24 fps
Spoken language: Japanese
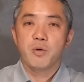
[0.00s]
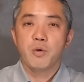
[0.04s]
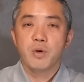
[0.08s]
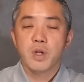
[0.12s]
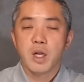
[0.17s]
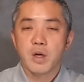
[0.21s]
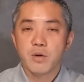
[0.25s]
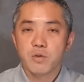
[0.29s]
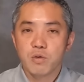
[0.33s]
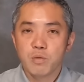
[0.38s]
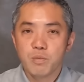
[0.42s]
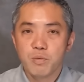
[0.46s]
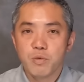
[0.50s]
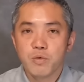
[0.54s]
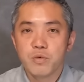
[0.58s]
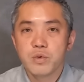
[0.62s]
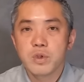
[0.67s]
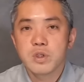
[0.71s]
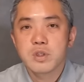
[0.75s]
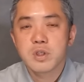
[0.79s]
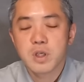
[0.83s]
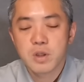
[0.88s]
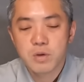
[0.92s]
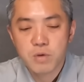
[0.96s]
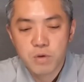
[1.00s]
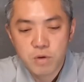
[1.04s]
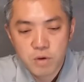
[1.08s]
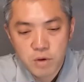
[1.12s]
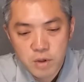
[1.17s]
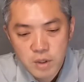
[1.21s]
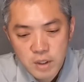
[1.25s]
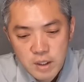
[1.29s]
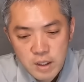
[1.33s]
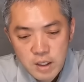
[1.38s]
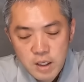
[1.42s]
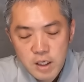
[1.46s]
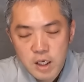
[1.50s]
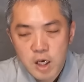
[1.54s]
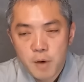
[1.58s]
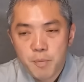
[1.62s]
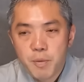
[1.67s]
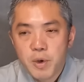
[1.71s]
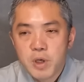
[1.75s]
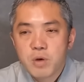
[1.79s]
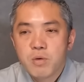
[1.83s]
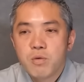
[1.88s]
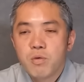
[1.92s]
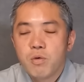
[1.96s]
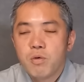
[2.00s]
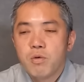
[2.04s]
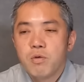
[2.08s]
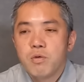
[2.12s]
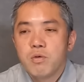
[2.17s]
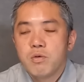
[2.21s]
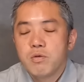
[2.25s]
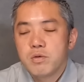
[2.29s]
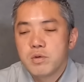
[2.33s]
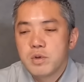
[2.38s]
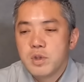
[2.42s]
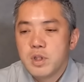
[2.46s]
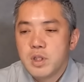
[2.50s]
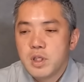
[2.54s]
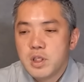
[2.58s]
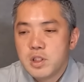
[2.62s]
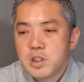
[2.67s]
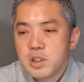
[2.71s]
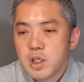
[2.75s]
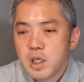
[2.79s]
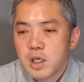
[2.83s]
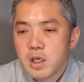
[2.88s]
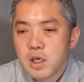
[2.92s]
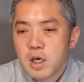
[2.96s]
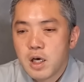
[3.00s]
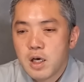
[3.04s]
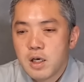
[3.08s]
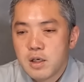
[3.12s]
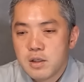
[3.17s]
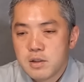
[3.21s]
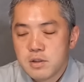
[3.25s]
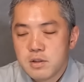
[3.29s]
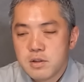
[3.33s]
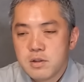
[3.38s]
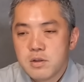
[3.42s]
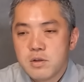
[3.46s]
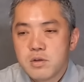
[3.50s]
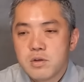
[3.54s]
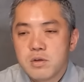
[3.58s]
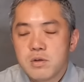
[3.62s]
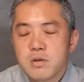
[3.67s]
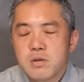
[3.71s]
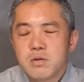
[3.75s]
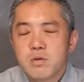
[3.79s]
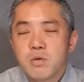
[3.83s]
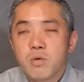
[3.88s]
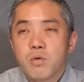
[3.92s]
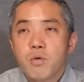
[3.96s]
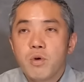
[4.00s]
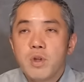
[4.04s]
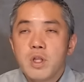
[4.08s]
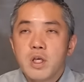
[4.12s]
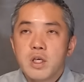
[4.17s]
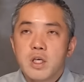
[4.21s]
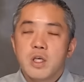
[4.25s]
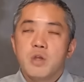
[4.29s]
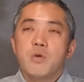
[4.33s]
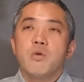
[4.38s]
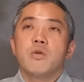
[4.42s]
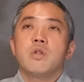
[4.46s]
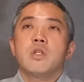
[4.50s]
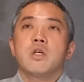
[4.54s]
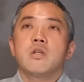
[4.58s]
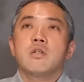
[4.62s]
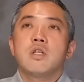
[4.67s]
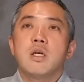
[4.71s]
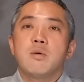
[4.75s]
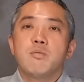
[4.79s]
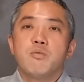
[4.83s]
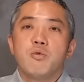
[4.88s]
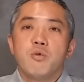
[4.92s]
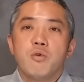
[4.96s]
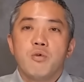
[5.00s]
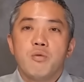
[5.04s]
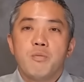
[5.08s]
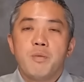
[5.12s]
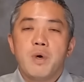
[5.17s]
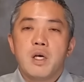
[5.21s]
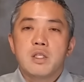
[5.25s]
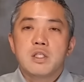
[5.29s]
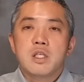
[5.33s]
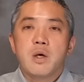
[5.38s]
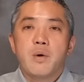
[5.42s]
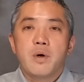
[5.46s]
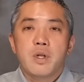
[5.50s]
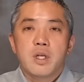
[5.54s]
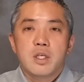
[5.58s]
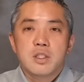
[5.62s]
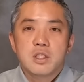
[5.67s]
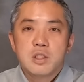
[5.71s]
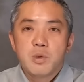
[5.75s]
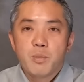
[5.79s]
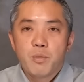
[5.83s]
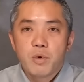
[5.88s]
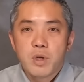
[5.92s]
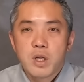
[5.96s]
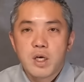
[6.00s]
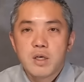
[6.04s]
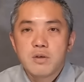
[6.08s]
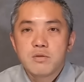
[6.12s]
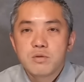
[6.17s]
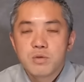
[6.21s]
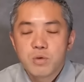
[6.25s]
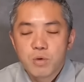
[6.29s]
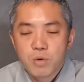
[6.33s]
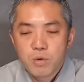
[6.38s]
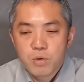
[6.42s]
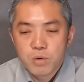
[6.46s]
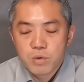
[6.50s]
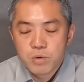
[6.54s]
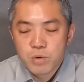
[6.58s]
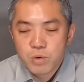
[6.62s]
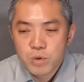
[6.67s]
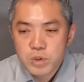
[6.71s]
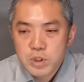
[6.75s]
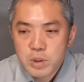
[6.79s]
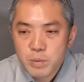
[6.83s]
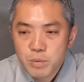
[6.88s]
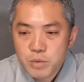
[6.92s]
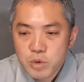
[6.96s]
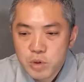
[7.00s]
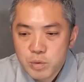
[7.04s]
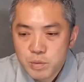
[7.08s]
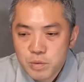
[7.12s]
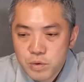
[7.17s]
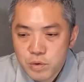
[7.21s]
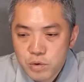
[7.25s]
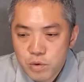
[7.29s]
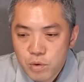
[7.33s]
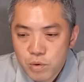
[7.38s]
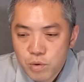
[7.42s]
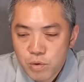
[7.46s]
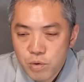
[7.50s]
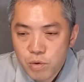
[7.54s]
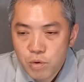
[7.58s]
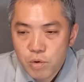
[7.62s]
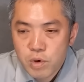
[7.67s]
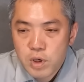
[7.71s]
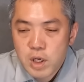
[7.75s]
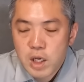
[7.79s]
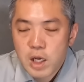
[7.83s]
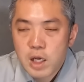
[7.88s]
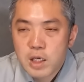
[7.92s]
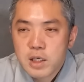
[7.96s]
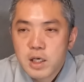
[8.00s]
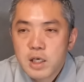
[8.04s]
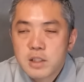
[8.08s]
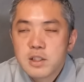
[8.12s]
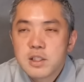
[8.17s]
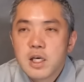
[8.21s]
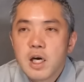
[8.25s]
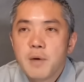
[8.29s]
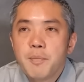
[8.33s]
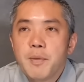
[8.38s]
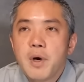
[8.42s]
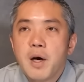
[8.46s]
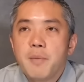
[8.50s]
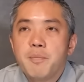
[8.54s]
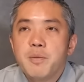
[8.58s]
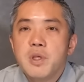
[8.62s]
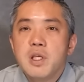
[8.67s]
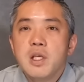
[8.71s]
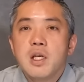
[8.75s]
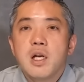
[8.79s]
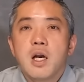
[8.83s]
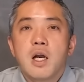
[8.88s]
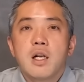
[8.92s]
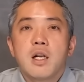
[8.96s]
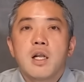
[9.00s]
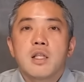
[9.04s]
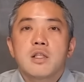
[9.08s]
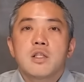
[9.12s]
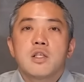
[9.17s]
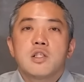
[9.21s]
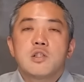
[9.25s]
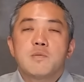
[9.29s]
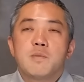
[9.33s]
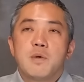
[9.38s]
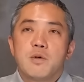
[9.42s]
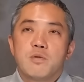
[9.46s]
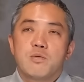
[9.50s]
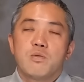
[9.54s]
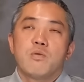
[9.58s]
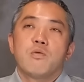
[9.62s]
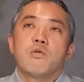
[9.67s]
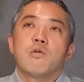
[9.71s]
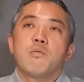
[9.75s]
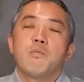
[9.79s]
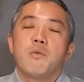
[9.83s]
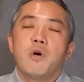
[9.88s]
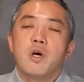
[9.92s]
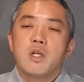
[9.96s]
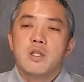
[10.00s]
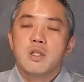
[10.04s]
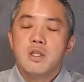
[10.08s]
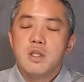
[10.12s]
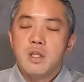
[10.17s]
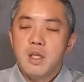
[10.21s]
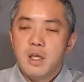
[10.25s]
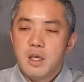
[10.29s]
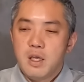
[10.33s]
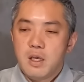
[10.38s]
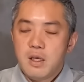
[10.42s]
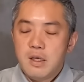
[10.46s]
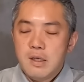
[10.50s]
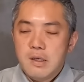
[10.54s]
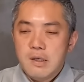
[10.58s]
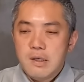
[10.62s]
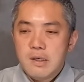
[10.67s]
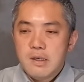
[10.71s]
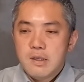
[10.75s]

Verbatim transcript: いろいろあると思うんですけどやっぱりこう1年間ずっとこれだけいろんなクラブをまあ触らせてもらうとどうしても自分のこう感覚がまあ敏感になってしまうところもあって